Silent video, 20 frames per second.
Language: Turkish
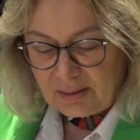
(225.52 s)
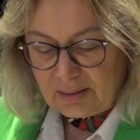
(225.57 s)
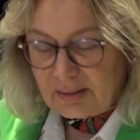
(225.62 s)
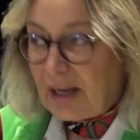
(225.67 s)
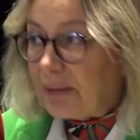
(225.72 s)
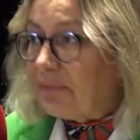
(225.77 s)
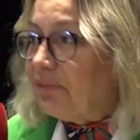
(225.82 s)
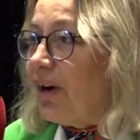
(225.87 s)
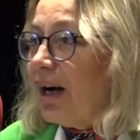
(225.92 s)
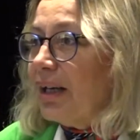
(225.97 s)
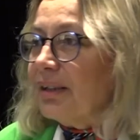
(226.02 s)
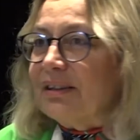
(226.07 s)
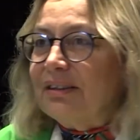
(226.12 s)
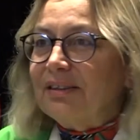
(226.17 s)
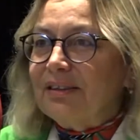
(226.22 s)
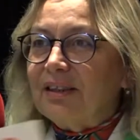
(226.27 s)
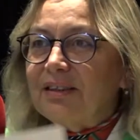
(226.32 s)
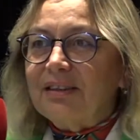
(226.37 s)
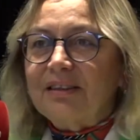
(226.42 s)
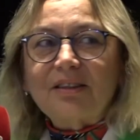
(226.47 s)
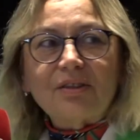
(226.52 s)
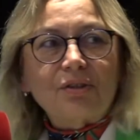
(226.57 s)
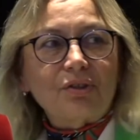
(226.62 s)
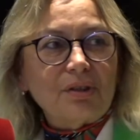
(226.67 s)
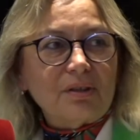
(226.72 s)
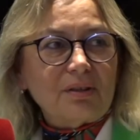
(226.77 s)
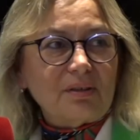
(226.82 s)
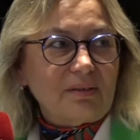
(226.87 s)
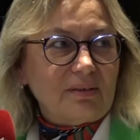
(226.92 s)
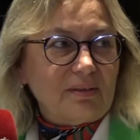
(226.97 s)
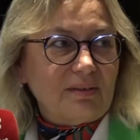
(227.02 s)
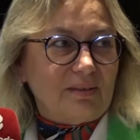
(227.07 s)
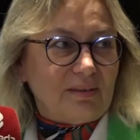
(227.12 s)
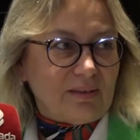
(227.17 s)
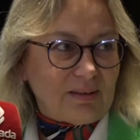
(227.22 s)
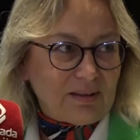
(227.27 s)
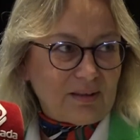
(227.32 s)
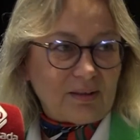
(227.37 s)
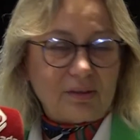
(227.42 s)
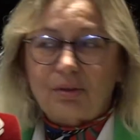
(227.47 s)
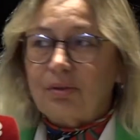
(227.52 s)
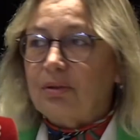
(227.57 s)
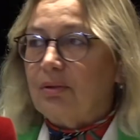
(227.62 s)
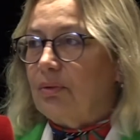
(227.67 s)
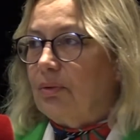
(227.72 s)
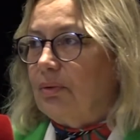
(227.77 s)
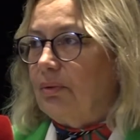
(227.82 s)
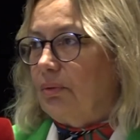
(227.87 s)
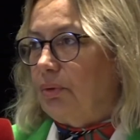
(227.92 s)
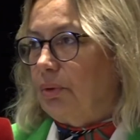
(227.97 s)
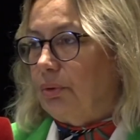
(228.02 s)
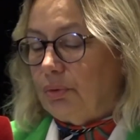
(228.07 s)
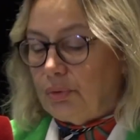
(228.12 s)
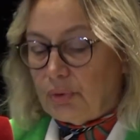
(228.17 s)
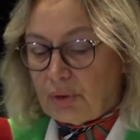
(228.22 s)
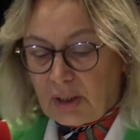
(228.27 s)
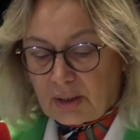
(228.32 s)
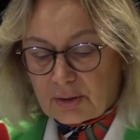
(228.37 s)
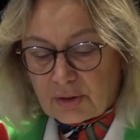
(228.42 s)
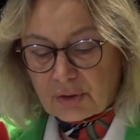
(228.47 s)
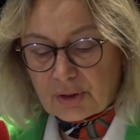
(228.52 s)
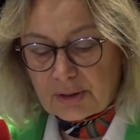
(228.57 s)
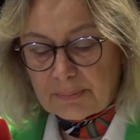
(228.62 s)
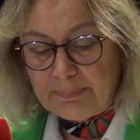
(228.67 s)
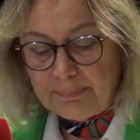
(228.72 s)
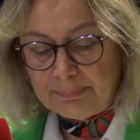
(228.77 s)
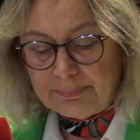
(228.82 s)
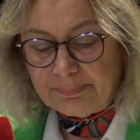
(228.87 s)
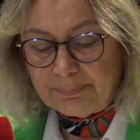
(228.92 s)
Yani farkındalık için e, konuyu açtım.